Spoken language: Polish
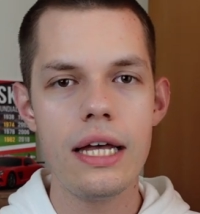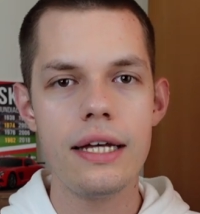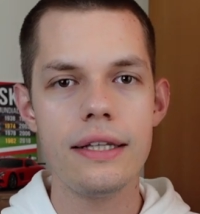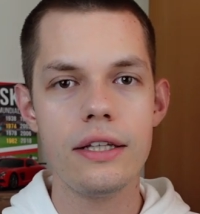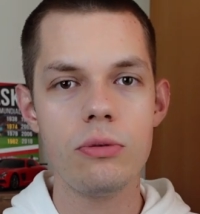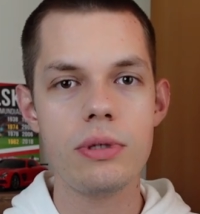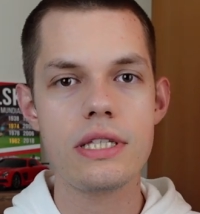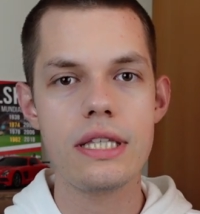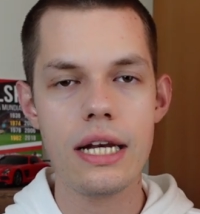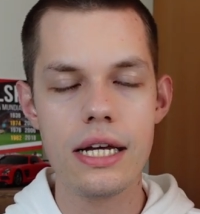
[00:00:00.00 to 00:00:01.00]
E,
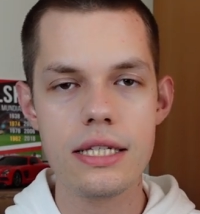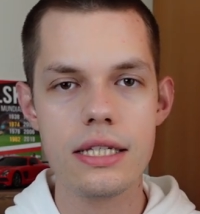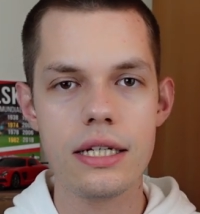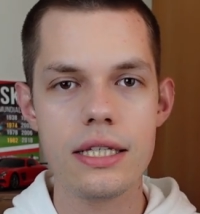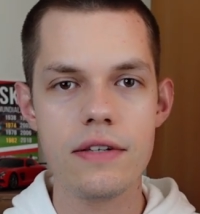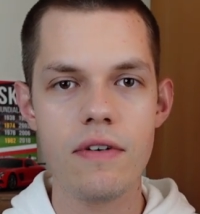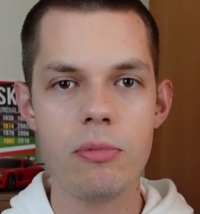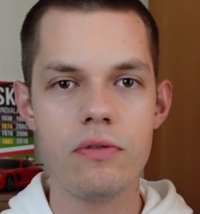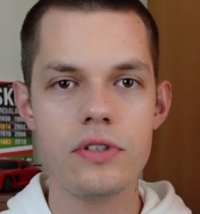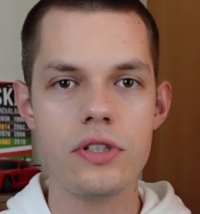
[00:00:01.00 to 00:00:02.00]
natomiast teraz chcę Wam
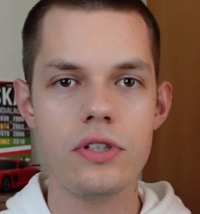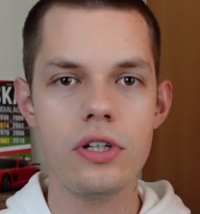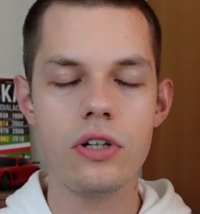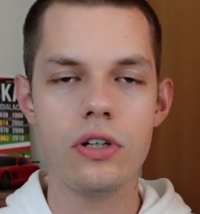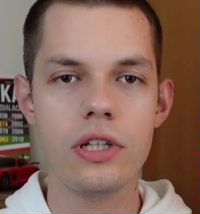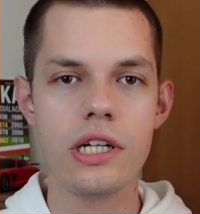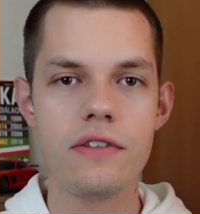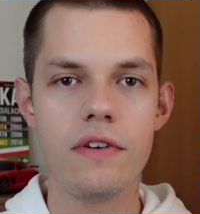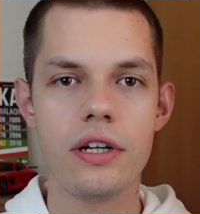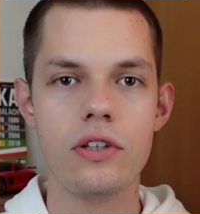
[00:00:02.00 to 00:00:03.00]
powiedzieć tylko o
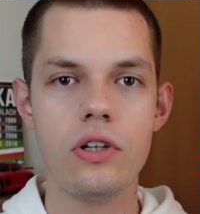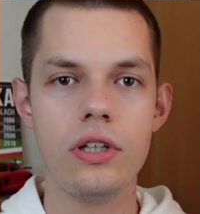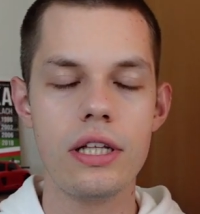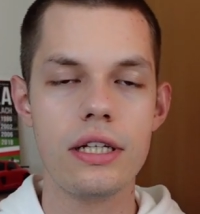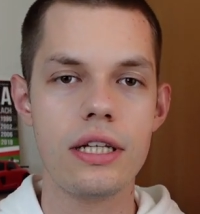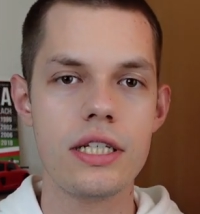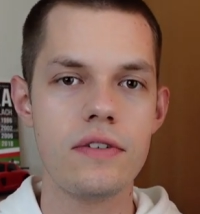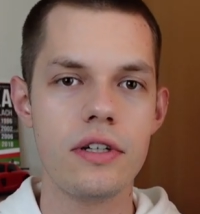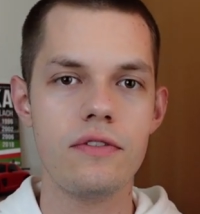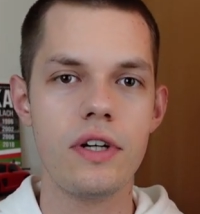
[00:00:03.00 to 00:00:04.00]
transferach dokonanych,
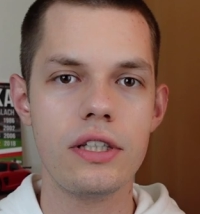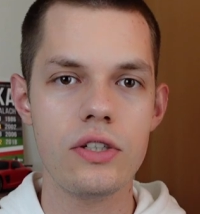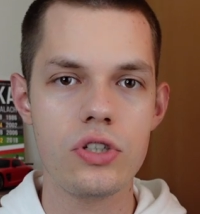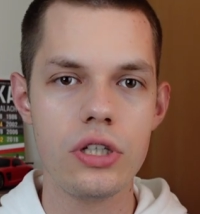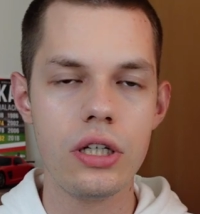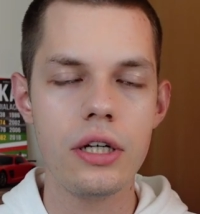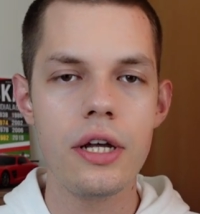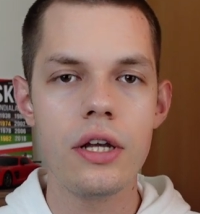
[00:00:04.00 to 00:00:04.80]
transferach faktycznych.